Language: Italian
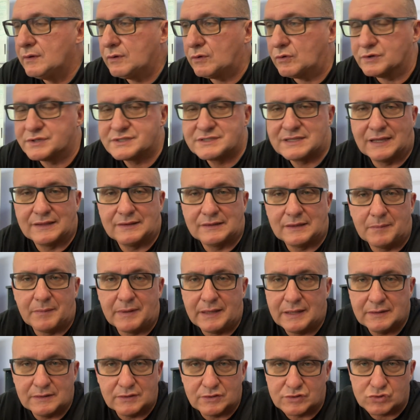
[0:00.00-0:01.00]

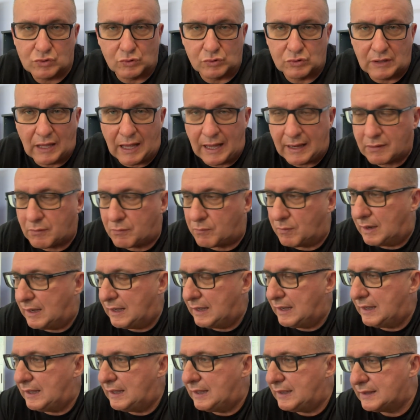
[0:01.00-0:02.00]
costantemente
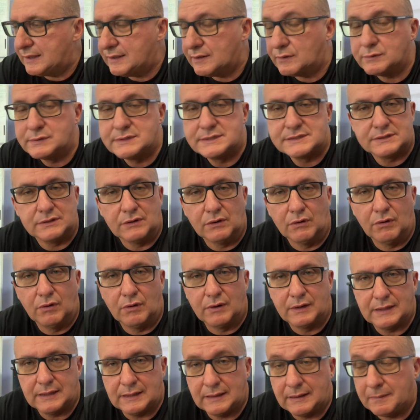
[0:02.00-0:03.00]
sott'acqua
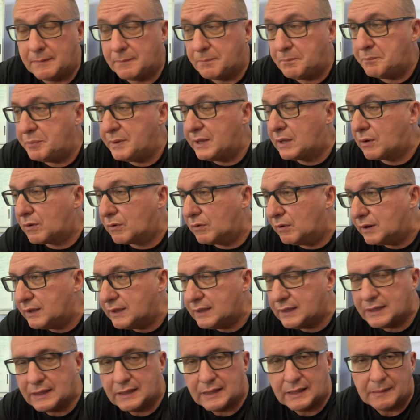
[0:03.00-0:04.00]
eruzioni,
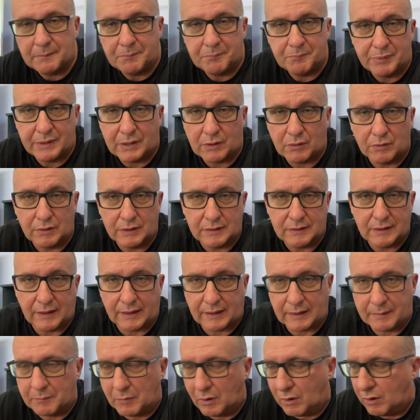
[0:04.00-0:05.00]
piccoli, piccoli
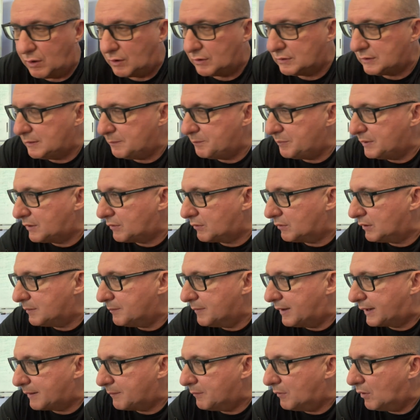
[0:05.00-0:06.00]
terremoti, piccoli
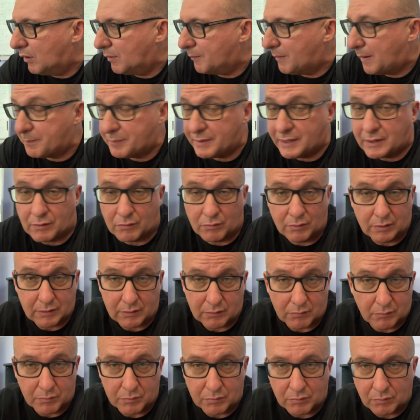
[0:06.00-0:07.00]
maremoti, piccoli
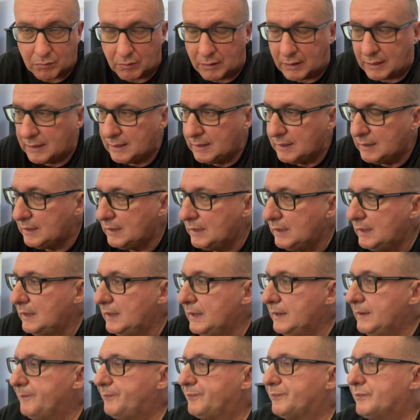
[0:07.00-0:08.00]
comunque.
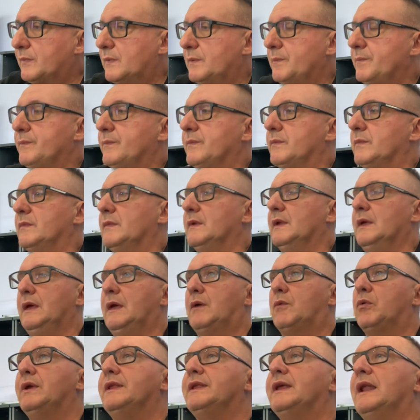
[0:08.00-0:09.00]

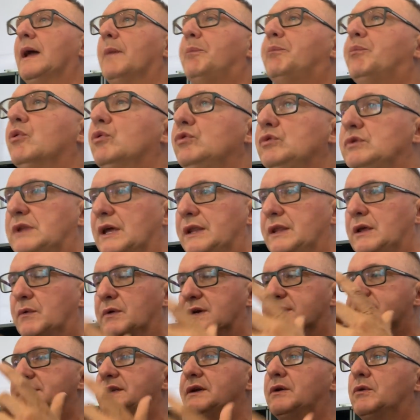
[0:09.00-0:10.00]
E quindi la punta di
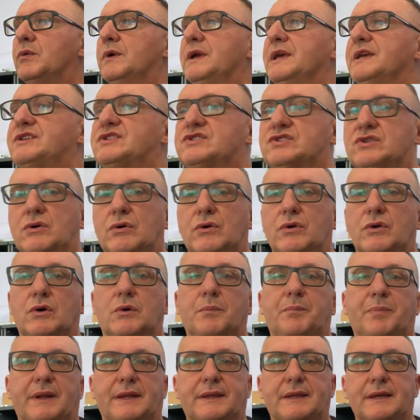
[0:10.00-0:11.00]
questi qui
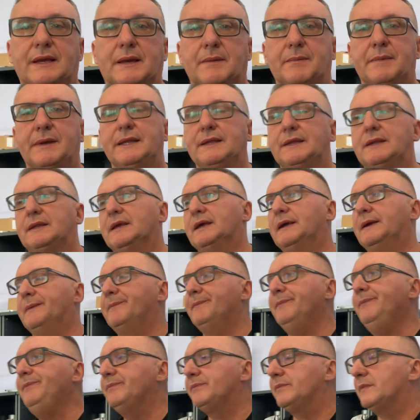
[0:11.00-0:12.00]
sono praticamente
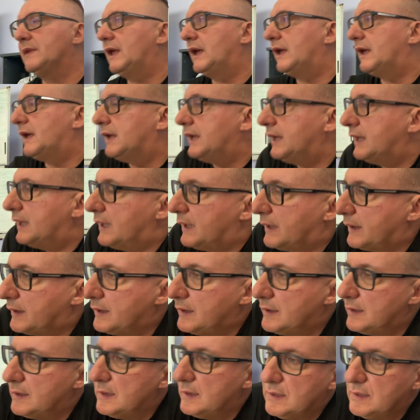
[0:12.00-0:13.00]
eh,
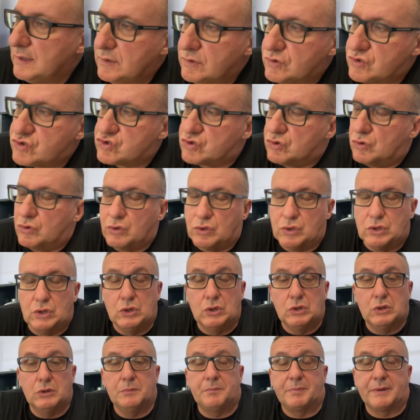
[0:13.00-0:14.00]

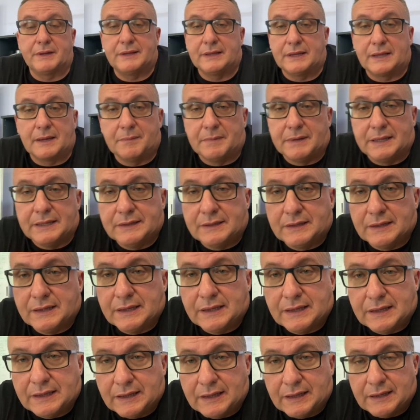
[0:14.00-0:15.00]
sono
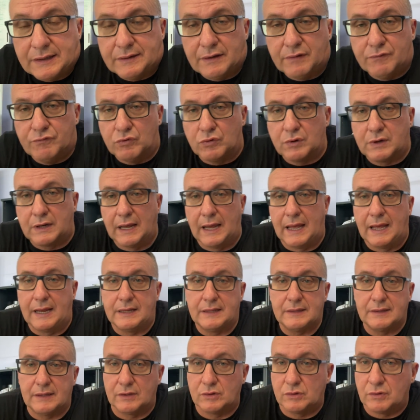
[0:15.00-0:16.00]
praticamente eh, dei
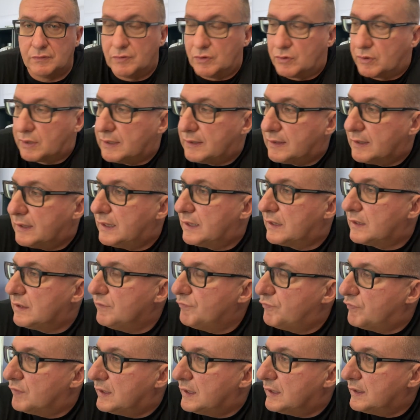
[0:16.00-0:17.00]
vulcani, tanto è vero che
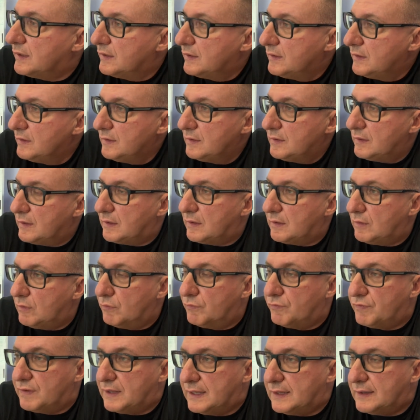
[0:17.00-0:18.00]
Tenerife, eh,
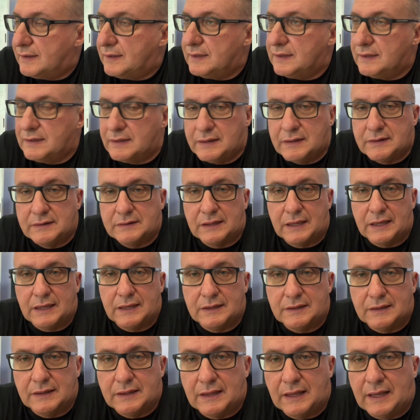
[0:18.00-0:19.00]
lo vedi, il
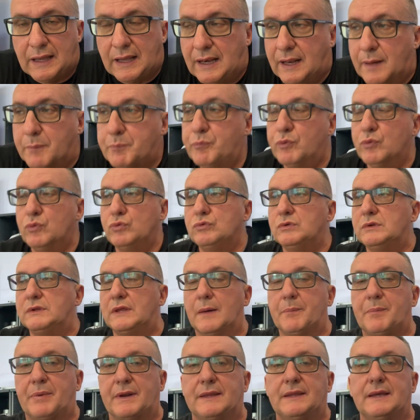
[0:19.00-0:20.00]
Tede è la
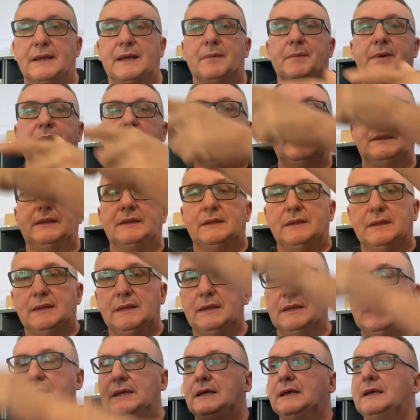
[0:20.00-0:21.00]
punta praticamente
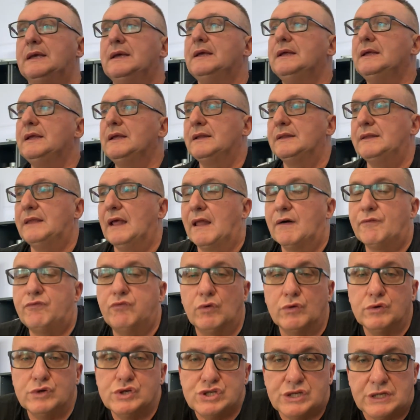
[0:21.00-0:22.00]
di, della
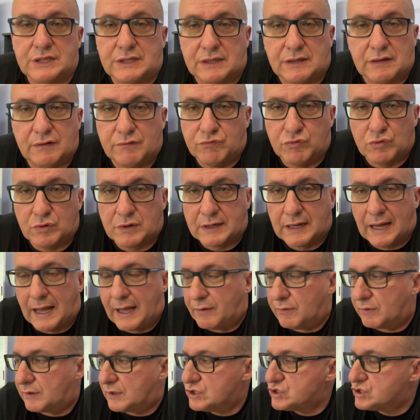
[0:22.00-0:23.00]
fuoriuscita del
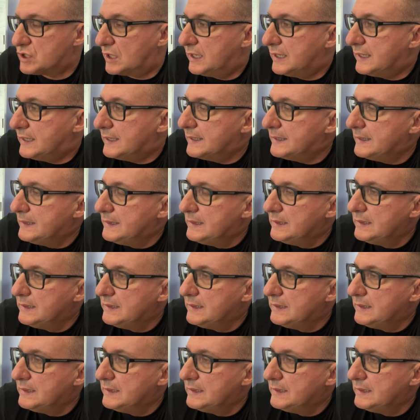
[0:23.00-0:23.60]
vulcano che c'è lì.